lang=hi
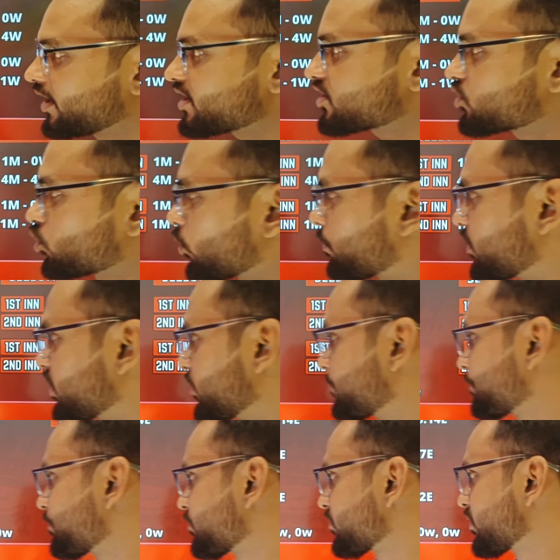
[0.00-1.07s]
रेस टोपली
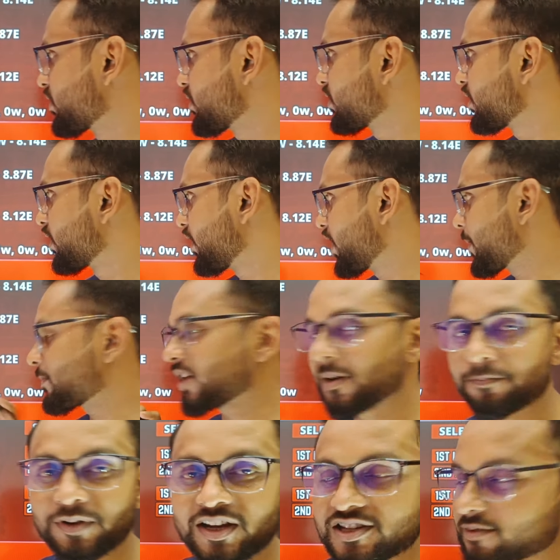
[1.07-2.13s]
लेफ्ट
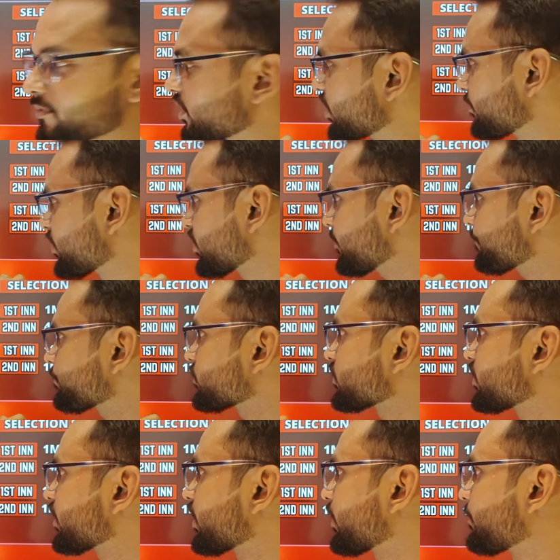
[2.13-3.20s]
आर्म फास्ट मीडियम है ये
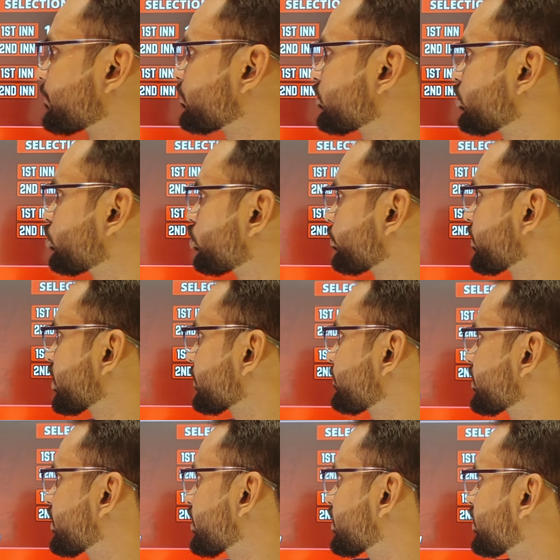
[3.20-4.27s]
ठीक है दो में एक
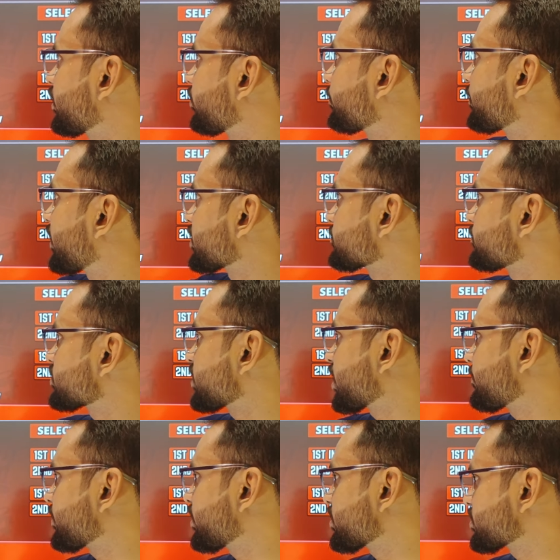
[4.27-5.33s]
विकेट है पाँच में
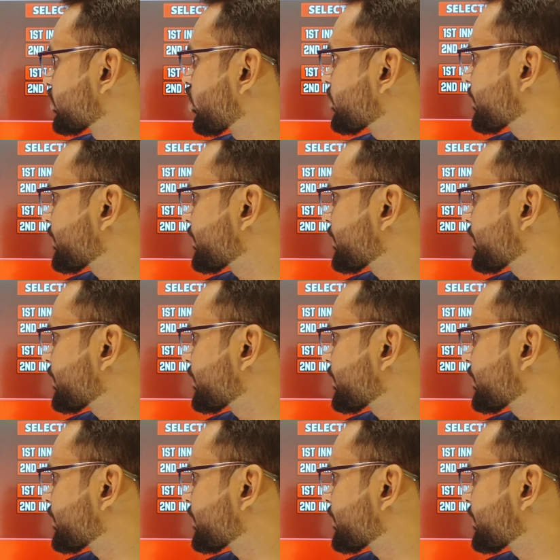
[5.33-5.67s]
चार विकेट इस